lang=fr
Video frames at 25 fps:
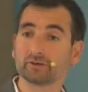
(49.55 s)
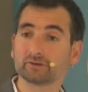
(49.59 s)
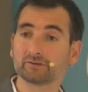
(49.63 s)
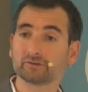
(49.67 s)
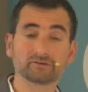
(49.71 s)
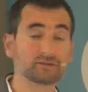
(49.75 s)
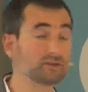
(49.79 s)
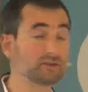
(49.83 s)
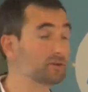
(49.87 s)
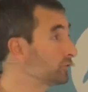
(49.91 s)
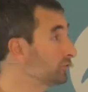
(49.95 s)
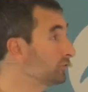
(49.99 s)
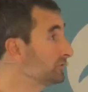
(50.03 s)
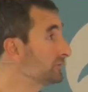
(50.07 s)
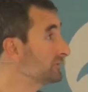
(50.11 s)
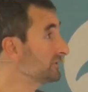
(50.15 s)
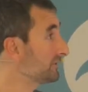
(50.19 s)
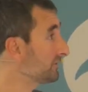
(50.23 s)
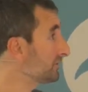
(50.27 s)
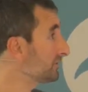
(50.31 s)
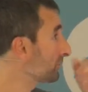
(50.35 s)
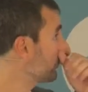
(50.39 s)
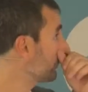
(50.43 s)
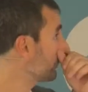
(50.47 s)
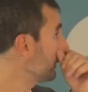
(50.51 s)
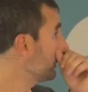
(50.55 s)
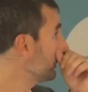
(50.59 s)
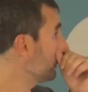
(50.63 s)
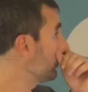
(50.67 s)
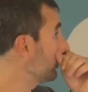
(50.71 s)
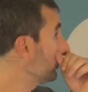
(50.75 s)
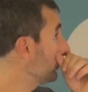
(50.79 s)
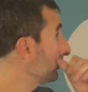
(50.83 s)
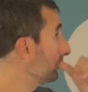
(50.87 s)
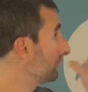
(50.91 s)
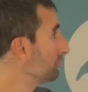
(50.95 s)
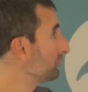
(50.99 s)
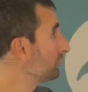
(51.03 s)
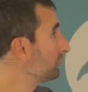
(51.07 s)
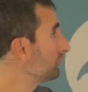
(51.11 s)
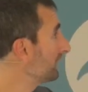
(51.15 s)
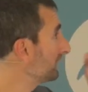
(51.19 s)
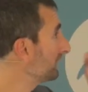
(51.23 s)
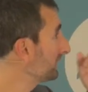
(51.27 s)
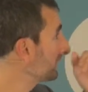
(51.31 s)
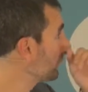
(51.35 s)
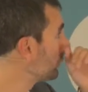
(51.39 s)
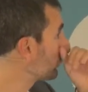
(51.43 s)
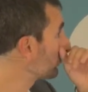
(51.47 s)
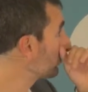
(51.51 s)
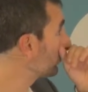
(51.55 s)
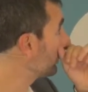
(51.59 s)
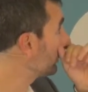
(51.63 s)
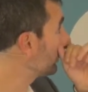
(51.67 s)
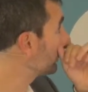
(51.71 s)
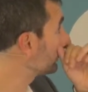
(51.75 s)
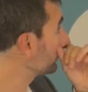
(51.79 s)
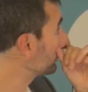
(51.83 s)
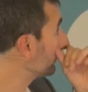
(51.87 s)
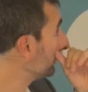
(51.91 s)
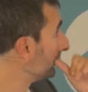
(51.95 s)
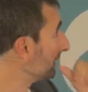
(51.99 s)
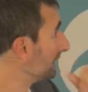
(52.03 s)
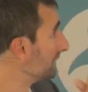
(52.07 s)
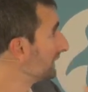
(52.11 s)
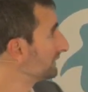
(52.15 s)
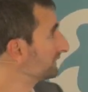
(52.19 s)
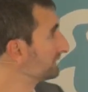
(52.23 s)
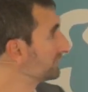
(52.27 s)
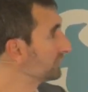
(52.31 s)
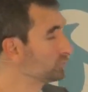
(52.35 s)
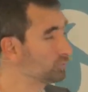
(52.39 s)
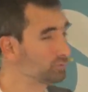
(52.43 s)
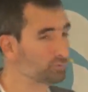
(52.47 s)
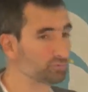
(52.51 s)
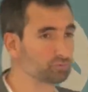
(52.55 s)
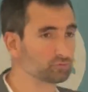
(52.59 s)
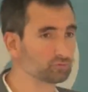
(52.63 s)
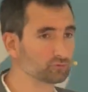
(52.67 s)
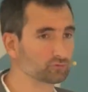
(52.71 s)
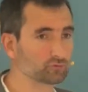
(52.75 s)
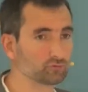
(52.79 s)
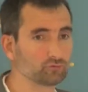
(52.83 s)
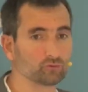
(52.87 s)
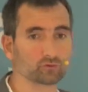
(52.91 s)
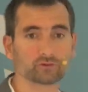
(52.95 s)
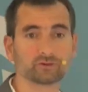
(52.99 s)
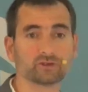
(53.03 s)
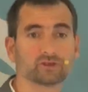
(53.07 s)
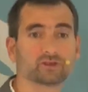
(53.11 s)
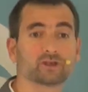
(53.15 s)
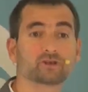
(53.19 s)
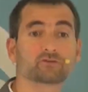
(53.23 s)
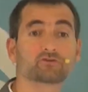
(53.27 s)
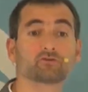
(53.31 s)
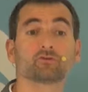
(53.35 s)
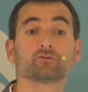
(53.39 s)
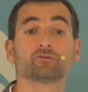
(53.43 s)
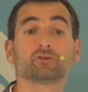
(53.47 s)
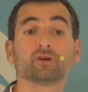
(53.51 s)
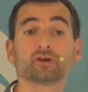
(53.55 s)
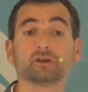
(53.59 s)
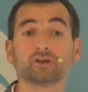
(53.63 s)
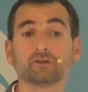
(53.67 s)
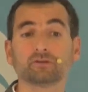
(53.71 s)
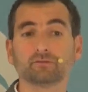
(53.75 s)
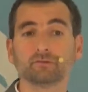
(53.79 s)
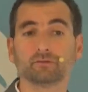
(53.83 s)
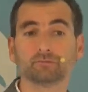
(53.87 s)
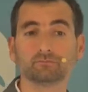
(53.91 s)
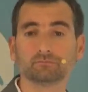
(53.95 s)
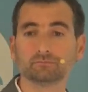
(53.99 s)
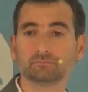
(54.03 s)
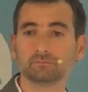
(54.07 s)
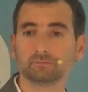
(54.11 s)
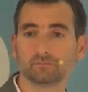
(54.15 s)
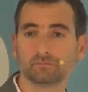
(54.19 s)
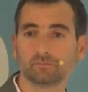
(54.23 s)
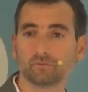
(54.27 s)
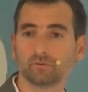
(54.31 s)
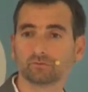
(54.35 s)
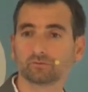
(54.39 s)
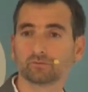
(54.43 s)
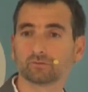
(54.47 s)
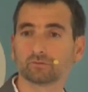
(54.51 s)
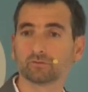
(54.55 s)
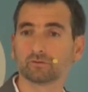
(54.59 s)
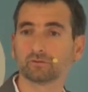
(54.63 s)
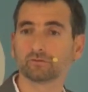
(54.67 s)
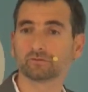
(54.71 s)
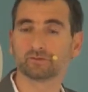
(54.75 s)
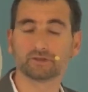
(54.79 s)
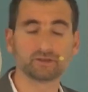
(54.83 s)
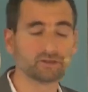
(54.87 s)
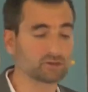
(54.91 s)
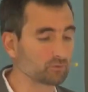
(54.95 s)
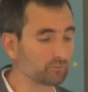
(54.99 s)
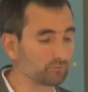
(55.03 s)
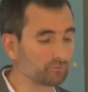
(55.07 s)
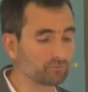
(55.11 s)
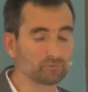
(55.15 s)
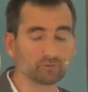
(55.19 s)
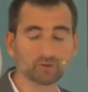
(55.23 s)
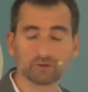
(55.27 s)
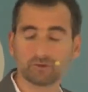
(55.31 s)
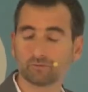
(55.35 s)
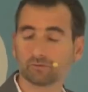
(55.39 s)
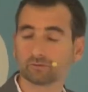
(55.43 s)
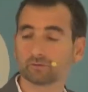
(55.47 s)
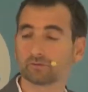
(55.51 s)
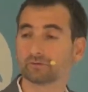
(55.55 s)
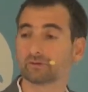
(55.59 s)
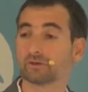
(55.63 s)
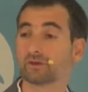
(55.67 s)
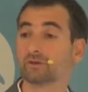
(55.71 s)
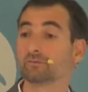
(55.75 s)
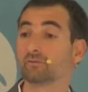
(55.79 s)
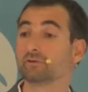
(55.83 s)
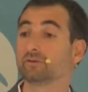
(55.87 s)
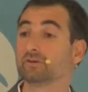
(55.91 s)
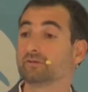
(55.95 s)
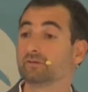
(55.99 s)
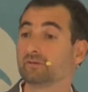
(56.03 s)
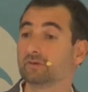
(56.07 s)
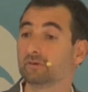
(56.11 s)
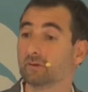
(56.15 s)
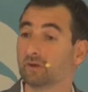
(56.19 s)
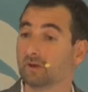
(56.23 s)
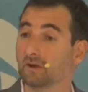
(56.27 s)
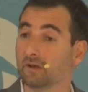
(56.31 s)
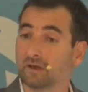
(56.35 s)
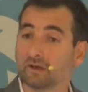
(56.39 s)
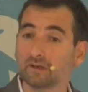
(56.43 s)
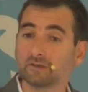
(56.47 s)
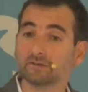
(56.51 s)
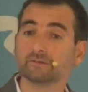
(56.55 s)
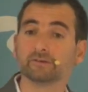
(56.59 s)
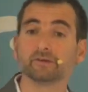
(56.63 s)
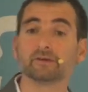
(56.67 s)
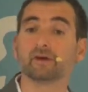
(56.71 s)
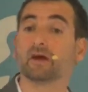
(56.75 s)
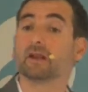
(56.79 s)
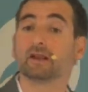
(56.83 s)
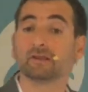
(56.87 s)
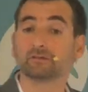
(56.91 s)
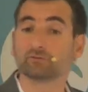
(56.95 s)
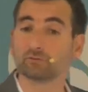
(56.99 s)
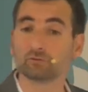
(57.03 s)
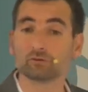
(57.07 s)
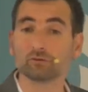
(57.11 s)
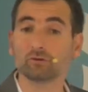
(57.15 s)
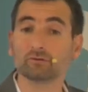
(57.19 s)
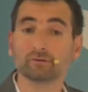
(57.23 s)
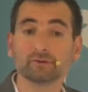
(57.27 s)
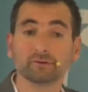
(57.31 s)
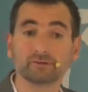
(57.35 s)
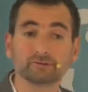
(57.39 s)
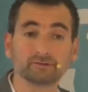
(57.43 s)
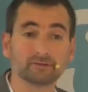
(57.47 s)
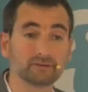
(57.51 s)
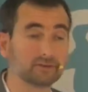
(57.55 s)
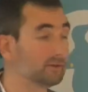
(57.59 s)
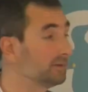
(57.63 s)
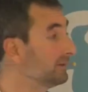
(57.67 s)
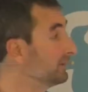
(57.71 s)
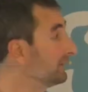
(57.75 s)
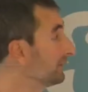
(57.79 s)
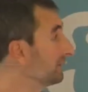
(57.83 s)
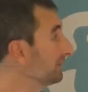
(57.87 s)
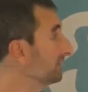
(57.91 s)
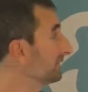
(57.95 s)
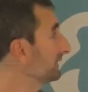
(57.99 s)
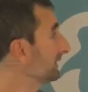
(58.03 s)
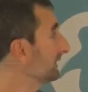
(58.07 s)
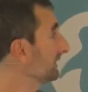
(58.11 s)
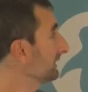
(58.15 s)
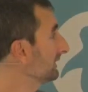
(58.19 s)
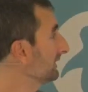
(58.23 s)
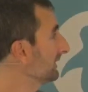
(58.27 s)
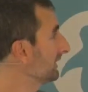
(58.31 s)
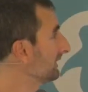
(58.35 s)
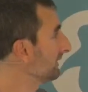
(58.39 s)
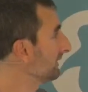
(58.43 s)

contact, synchronise avec mon serveur, BlueMind en l'occurrence. C'est du push, donc dès que quelque chose arrive, s'il est configuré, votre téléphone y vibre. C'est à la seconde, hein, c'est en temps